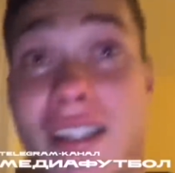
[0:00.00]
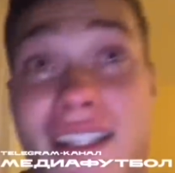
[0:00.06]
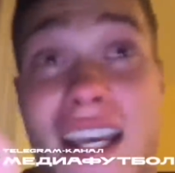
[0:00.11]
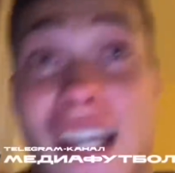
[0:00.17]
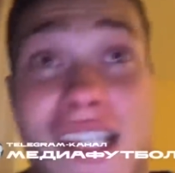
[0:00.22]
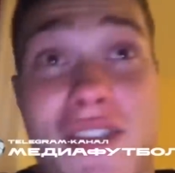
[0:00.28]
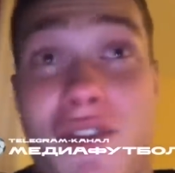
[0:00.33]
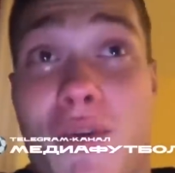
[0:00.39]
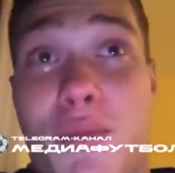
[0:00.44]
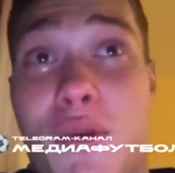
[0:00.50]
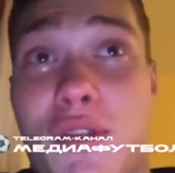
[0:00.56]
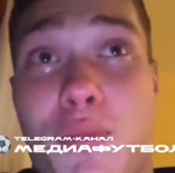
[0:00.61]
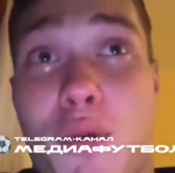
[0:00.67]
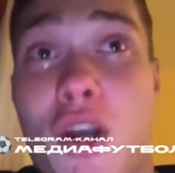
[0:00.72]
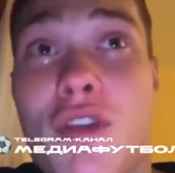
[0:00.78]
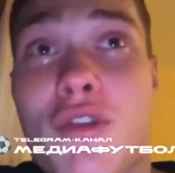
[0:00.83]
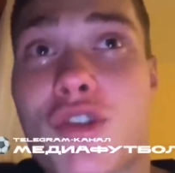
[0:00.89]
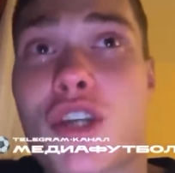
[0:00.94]
действие
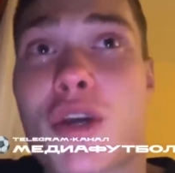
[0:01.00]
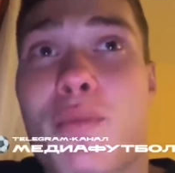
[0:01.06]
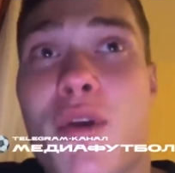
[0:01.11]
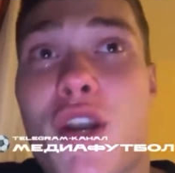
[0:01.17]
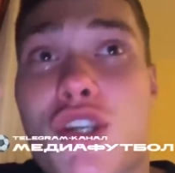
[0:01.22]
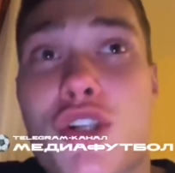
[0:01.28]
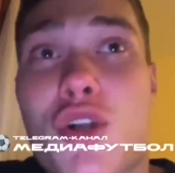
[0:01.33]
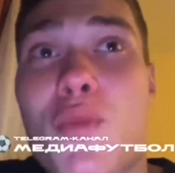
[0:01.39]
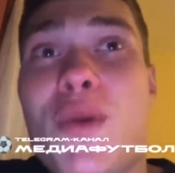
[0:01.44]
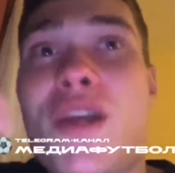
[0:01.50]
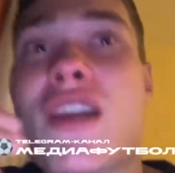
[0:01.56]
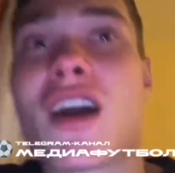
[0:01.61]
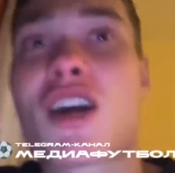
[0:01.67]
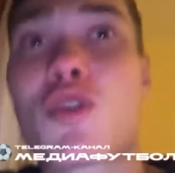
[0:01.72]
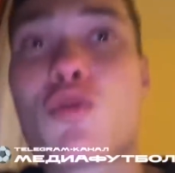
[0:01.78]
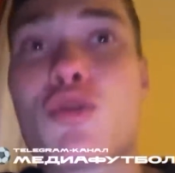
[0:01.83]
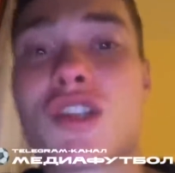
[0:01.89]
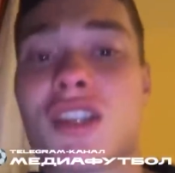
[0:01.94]
обезболивающее прошло, меня
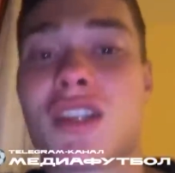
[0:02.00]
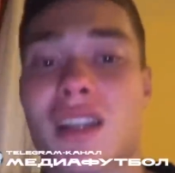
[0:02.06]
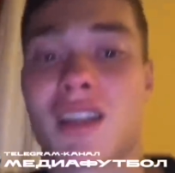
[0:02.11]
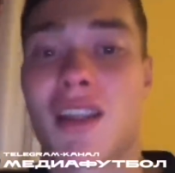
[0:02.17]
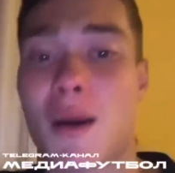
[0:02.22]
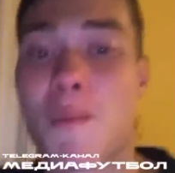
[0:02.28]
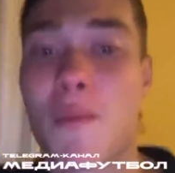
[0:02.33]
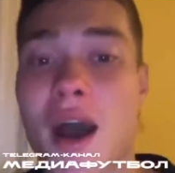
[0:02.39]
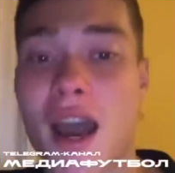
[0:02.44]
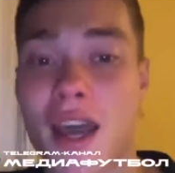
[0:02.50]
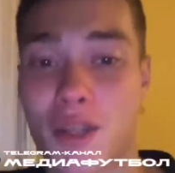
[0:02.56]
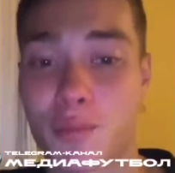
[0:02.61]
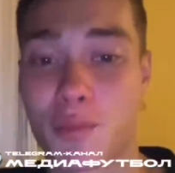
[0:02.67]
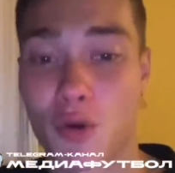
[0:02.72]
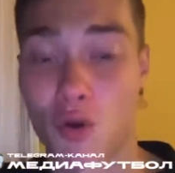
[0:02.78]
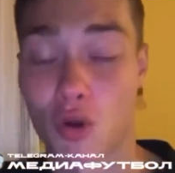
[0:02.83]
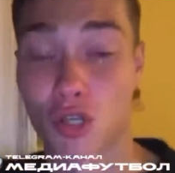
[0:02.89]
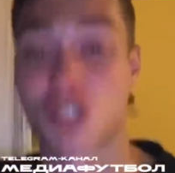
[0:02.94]
крутит и ломает
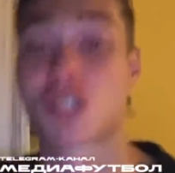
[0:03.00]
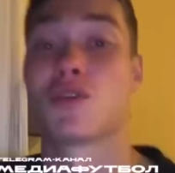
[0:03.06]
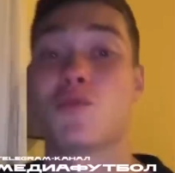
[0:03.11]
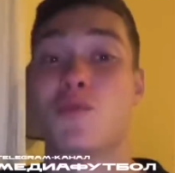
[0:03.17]
просто.